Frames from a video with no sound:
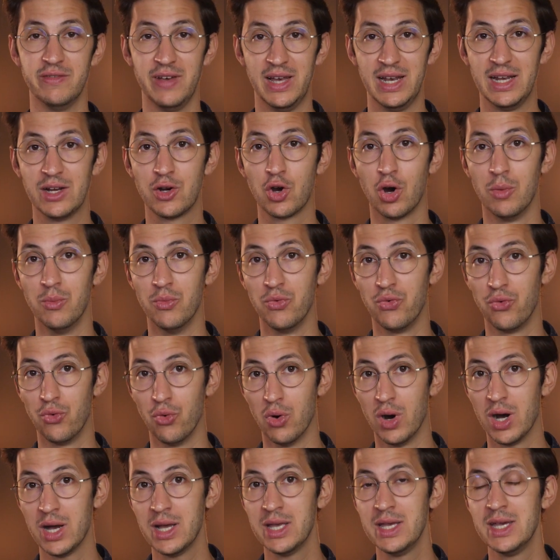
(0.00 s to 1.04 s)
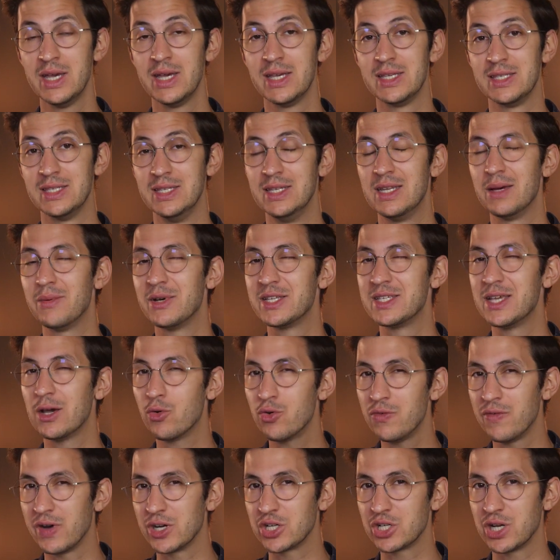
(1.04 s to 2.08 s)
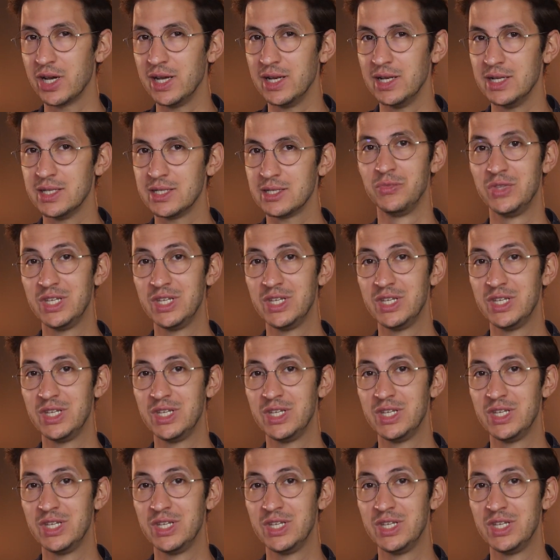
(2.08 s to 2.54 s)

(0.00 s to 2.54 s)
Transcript: Fälle kommen vor, sind aber sehr unwahrscheinlich.